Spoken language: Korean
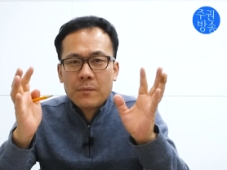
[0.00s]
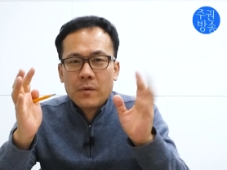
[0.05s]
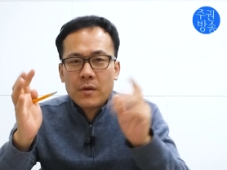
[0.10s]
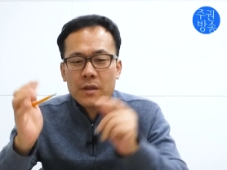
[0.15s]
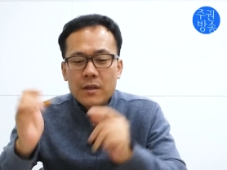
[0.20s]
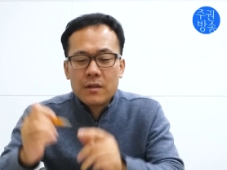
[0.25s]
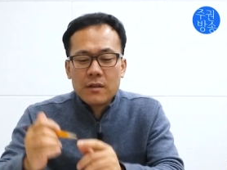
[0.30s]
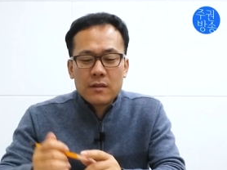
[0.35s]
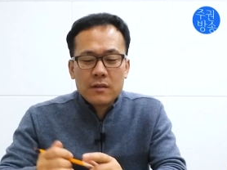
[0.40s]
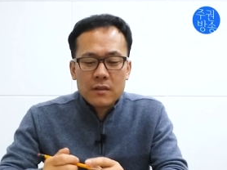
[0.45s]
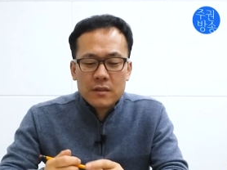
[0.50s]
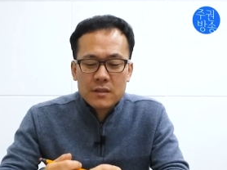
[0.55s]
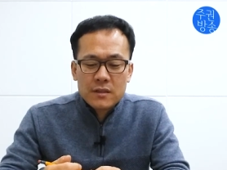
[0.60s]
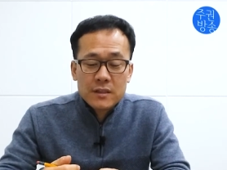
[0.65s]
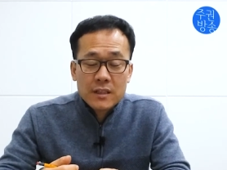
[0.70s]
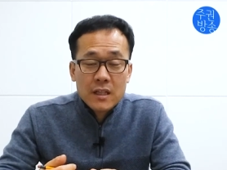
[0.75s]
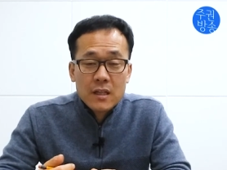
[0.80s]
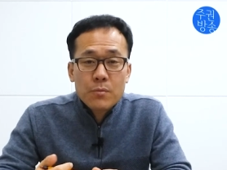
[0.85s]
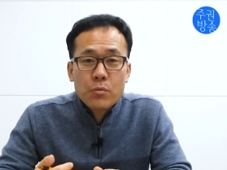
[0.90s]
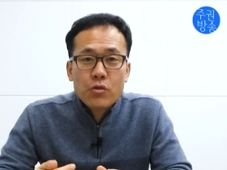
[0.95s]
뭐 이런 것이
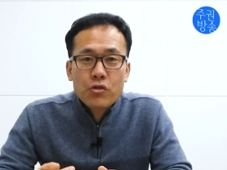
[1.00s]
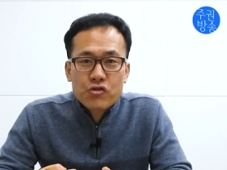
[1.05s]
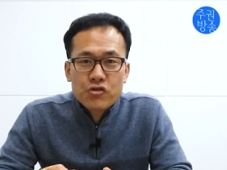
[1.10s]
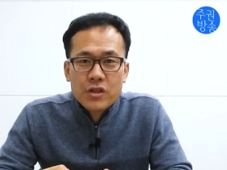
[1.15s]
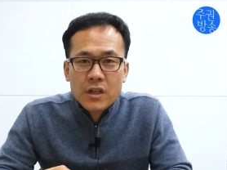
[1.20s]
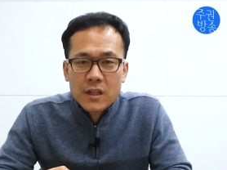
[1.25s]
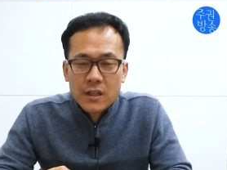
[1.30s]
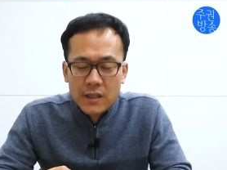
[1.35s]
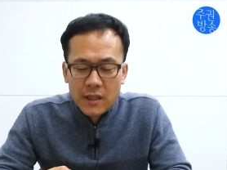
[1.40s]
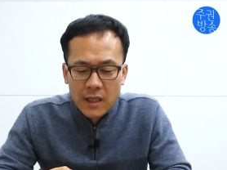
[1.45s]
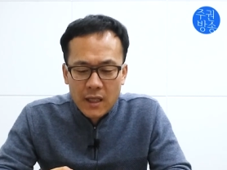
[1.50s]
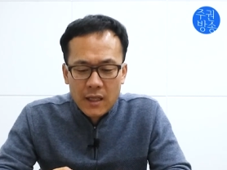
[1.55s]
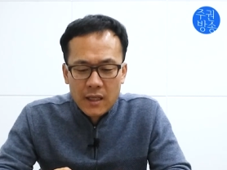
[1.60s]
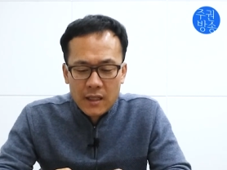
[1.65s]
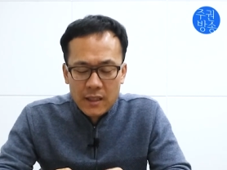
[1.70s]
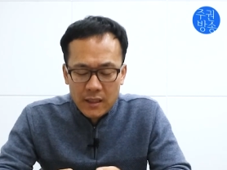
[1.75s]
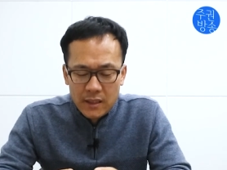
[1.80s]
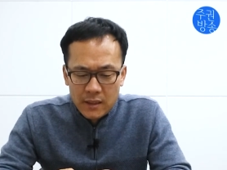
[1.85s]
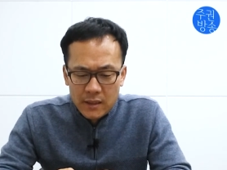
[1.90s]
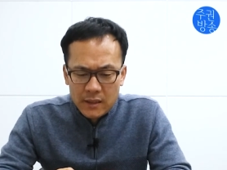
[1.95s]
이제 일본의
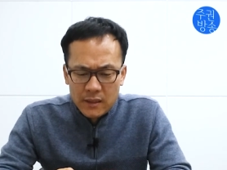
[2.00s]
주장인데,